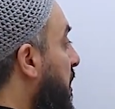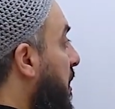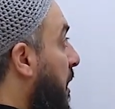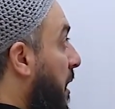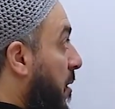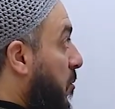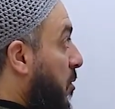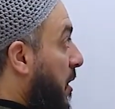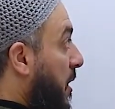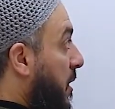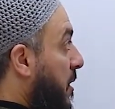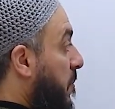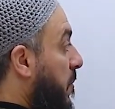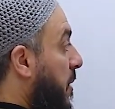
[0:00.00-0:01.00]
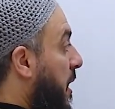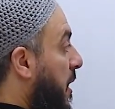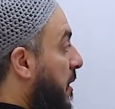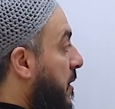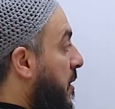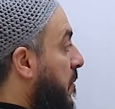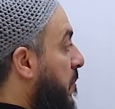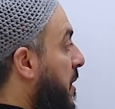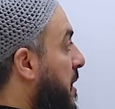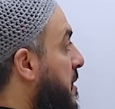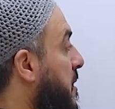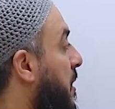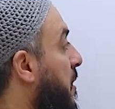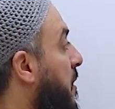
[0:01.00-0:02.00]
تكامل الاتنين باء اتنين باء
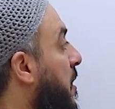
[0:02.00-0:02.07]
س